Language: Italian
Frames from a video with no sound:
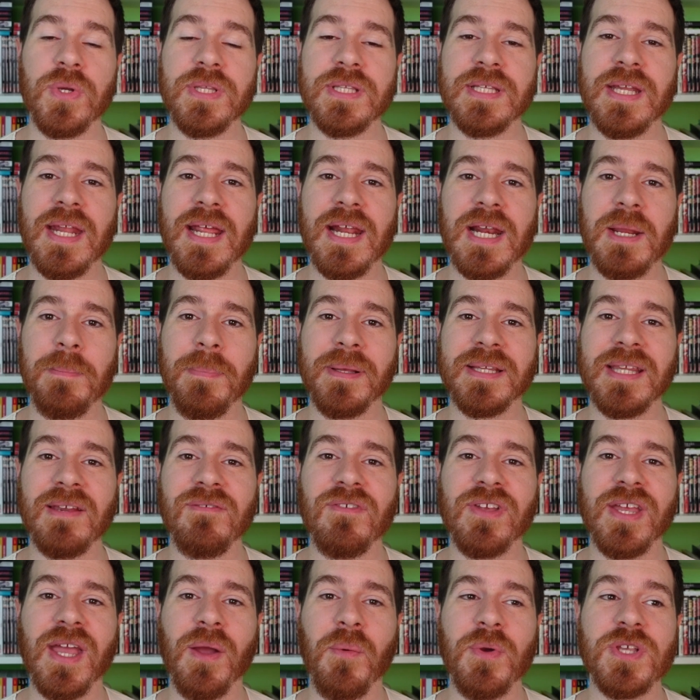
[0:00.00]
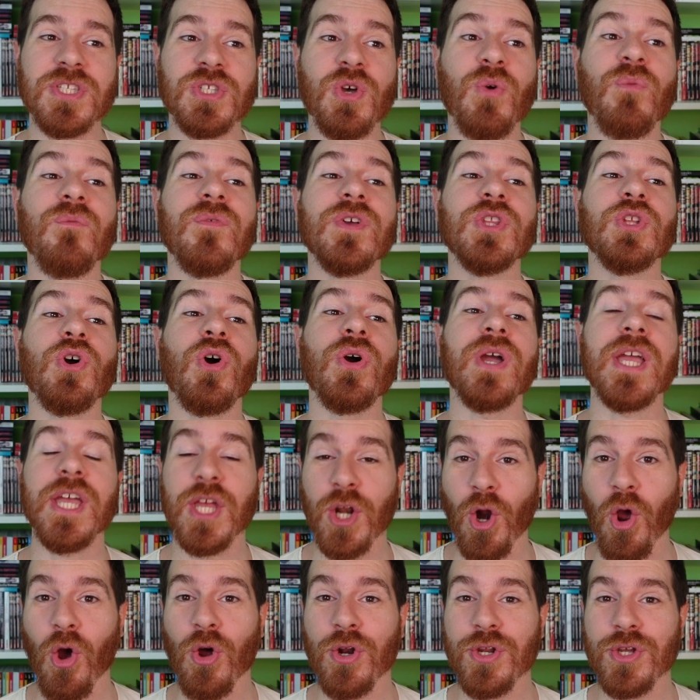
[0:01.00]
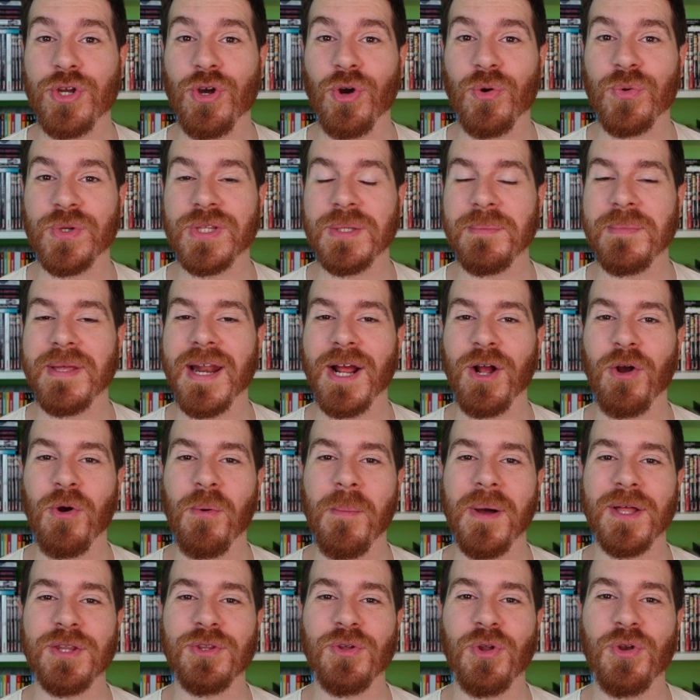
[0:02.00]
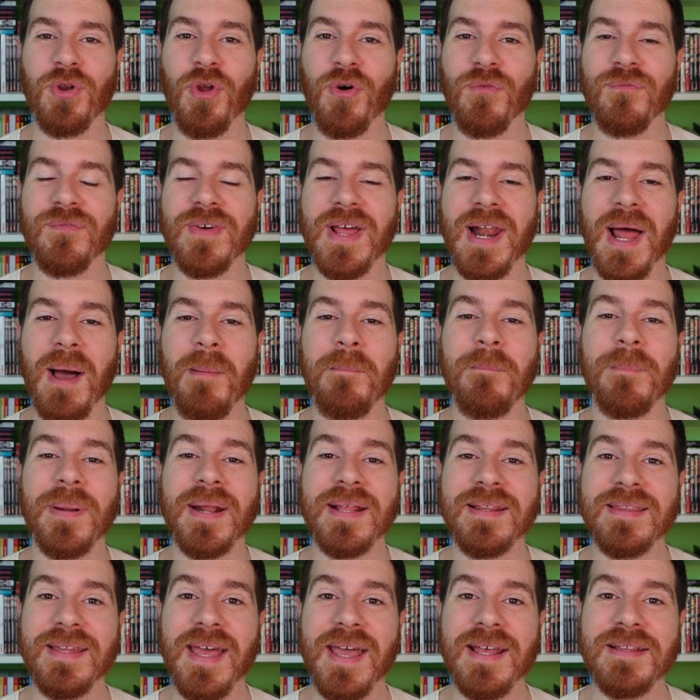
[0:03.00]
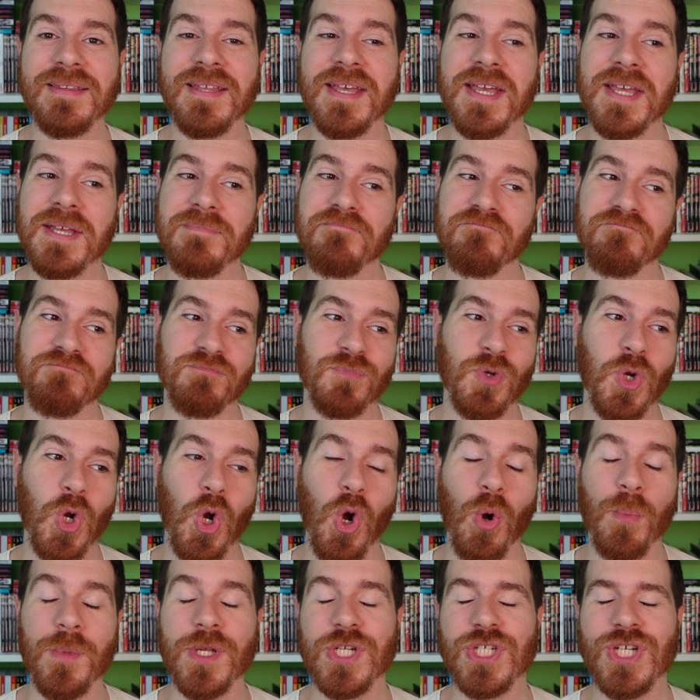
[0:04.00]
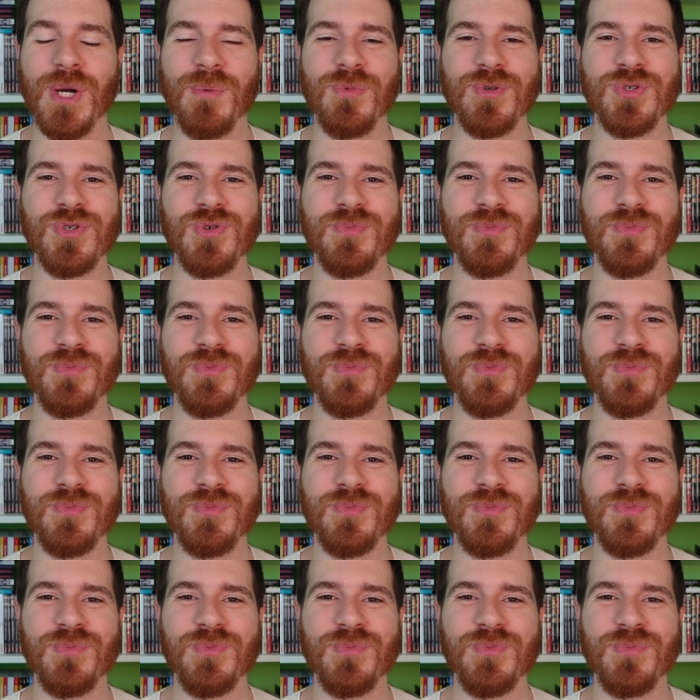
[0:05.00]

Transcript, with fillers: Quindi nel ripetervi che questo è un video ironico, quindi mi raccomando non ve la prendete, cominciamo